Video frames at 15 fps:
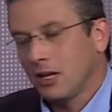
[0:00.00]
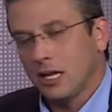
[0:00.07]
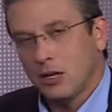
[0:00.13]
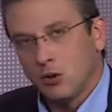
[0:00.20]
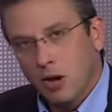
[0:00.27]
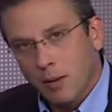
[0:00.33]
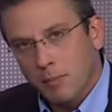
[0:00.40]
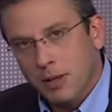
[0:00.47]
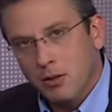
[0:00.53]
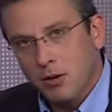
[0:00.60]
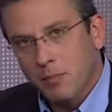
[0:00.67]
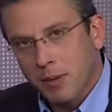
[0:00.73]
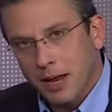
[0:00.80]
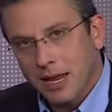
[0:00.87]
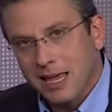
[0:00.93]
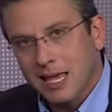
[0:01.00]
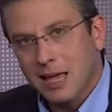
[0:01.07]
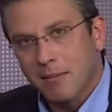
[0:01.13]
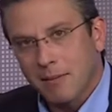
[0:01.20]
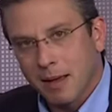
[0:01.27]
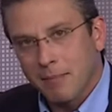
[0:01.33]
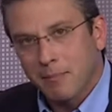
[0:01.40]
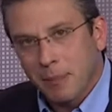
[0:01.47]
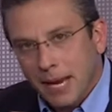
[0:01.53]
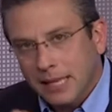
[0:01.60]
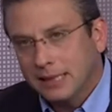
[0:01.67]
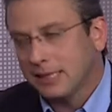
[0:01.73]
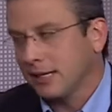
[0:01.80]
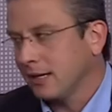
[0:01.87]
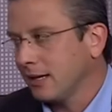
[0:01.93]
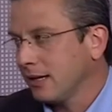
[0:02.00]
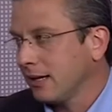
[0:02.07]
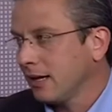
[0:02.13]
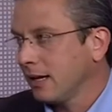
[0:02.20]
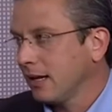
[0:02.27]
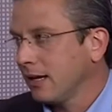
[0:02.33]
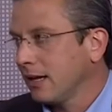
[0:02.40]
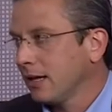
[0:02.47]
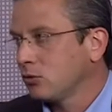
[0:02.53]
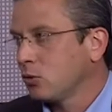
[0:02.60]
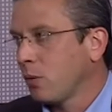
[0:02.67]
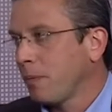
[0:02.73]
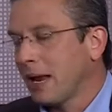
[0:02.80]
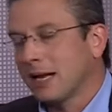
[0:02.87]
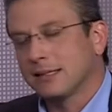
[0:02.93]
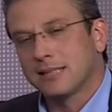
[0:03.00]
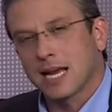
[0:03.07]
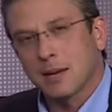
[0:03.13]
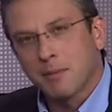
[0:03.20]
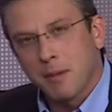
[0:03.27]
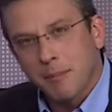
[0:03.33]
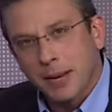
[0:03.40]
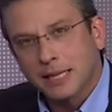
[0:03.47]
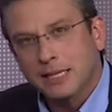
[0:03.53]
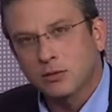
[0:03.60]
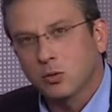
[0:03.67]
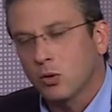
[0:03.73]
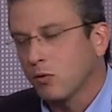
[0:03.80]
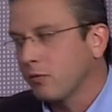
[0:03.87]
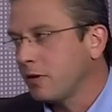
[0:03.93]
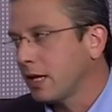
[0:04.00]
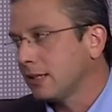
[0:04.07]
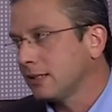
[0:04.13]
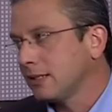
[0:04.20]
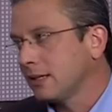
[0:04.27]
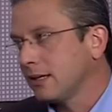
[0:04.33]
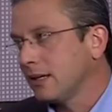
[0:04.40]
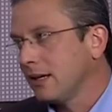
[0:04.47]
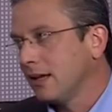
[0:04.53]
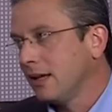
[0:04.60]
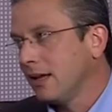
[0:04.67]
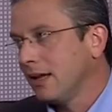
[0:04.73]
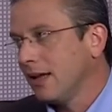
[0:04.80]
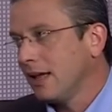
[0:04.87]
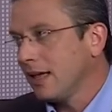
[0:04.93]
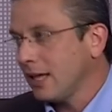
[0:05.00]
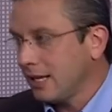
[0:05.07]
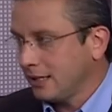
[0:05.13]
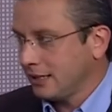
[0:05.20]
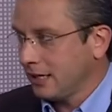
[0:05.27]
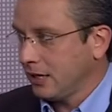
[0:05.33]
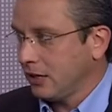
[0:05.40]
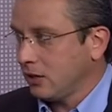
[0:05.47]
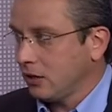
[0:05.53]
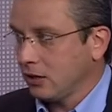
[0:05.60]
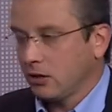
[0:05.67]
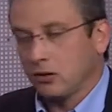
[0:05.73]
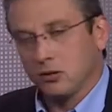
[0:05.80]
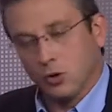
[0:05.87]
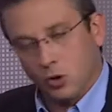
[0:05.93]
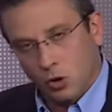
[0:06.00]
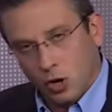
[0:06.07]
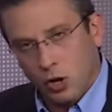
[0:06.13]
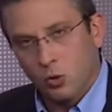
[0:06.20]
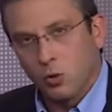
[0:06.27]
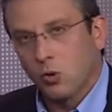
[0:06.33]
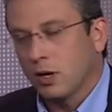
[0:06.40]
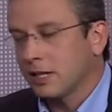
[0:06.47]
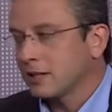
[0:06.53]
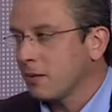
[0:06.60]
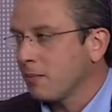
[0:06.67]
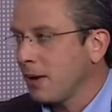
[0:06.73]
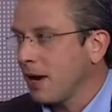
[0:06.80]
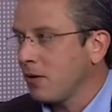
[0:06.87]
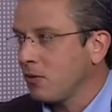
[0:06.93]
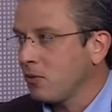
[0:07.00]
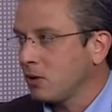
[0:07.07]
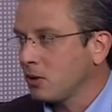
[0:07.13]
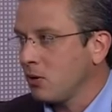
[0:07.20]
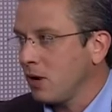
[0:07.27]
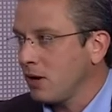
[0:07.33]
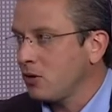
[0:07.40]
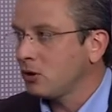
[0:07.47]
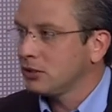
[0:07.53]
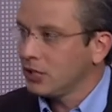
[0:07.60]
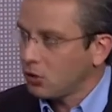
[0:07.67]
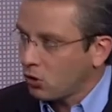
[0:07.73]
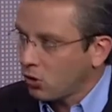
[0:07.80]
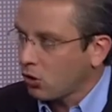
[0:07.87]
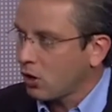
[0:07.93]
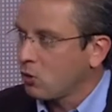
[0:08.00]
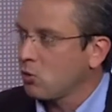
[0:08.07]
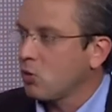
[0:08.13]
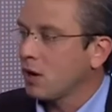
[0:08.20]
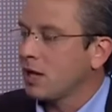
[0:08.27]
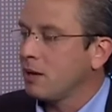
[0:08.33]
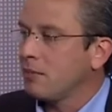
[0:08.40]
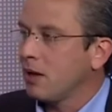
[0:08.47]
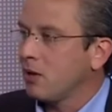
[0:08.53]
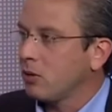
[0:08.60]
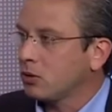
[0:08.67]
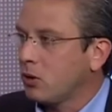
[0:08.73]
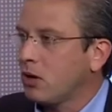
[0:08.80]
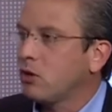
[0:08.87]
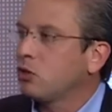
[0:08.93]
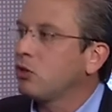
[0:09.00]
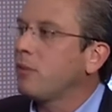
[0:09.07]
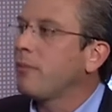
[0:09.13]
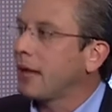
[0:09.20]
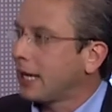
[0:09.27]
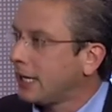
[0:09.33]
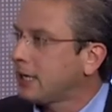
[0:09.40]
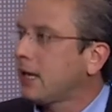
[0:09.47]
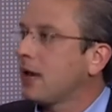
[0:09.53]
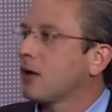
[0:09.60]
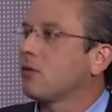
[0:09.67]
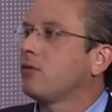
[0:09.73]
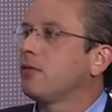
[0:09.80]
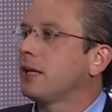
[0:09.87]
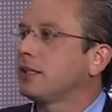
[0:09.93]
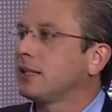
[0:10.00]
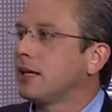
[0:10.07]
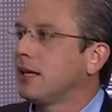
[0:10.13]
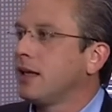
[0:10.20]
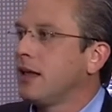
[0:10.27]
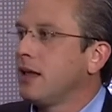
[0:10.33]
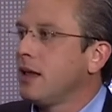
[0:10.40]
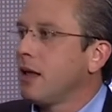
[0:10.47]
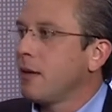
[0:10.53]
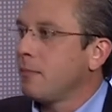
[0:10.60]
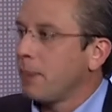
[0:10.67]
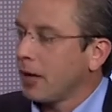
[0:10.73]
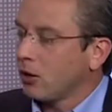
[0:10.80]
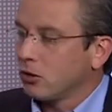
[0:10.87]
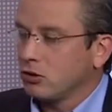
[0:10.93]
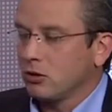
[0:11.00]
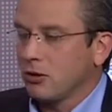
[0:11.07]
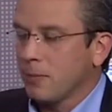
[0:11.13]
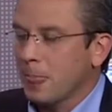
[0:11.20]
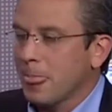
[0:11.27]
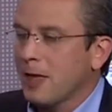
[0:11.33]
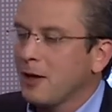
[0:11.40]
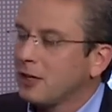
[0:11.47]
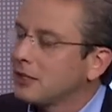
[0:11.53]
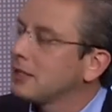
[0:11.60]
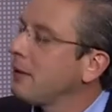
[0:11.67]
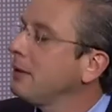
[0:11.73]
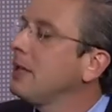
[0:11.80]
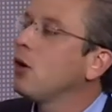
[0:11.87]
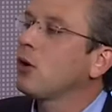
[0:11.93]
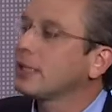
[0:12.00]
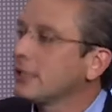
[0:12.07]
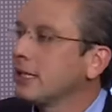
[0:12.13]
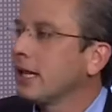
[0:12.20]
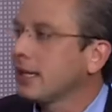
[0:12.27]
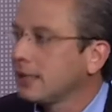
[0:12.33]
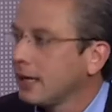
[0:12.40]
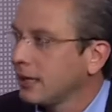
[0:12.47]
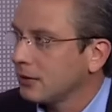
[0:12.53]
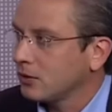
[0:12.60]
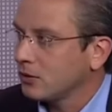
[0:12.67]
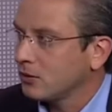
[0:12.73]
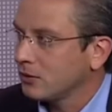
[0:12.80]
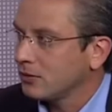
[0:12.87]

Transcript: Yo le pido al país que me preste su esperanza, que me preste su confianza. Y si yo no reduzco el desempleo en cuatro años y si yo no reduzco el crimen en cuatro años, entonces me quitan la confianza. Pero ¿Sabes de lo que se trata esto?